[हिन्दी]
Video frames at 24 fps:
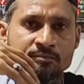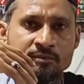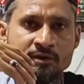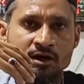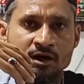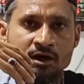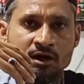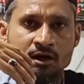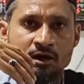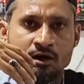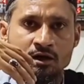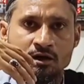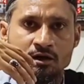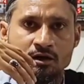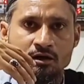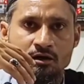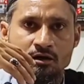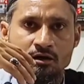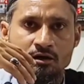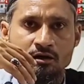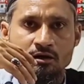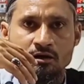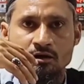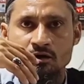अपना
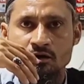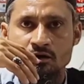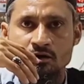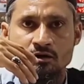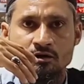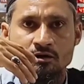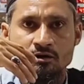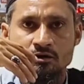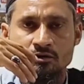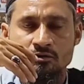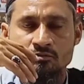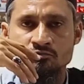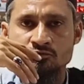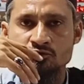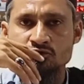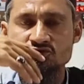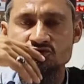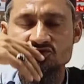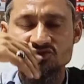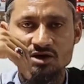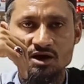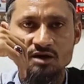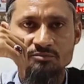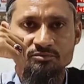
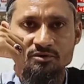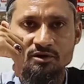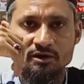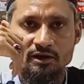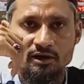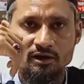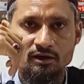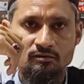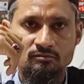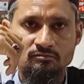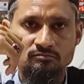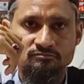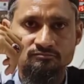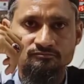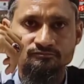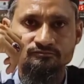मुंह साफ करें